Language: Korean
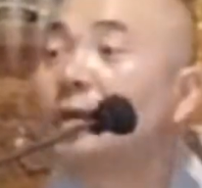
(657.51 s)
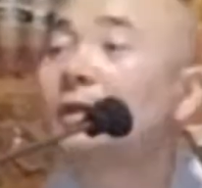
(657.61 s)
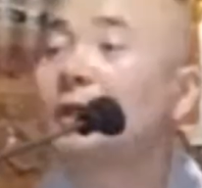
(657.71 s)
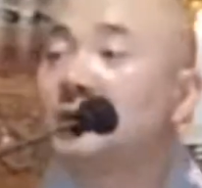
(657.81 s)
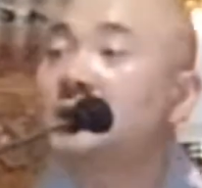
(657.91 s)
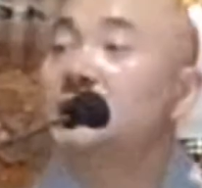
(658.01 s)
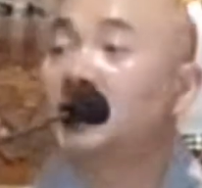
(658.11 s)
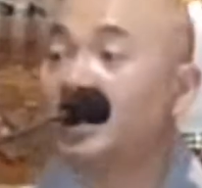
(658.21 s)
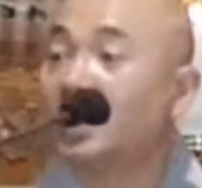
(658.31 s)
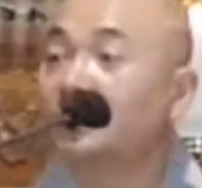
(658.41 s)
결계를
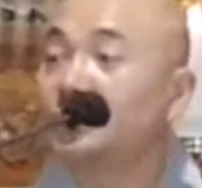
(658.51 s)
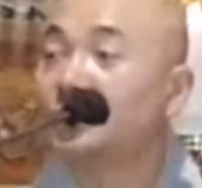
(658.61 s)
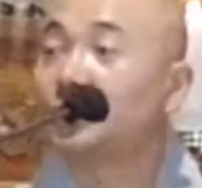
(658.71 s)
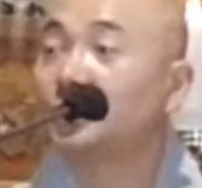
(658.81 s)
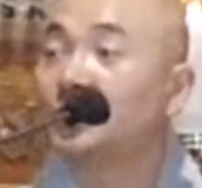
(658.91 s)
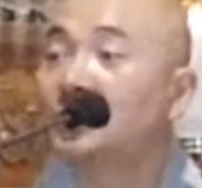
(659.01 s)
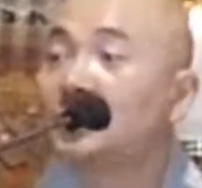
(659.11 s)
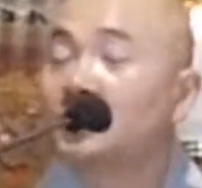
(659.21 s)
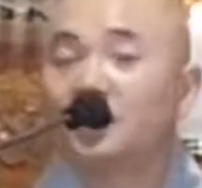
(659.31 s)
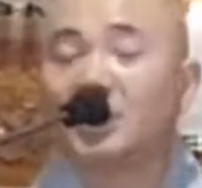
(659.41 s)
치는 게 되거든요.
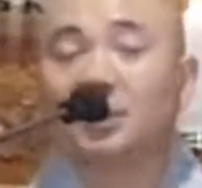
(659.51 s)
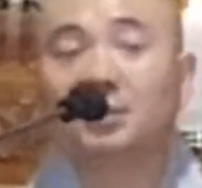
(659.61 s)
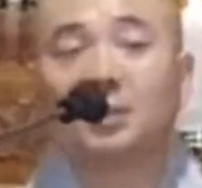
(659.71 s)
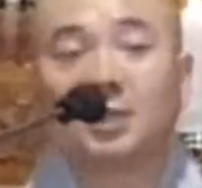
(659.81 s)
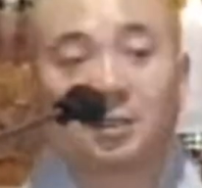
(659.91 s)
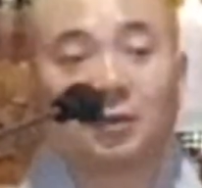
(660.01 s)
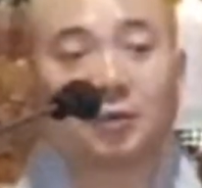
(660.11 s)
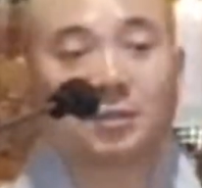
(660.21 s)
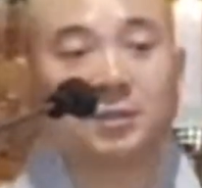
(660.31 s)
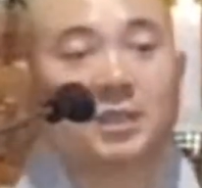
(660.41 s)
그러면
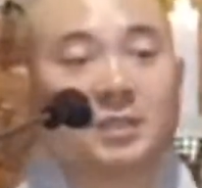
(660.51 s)
그곳은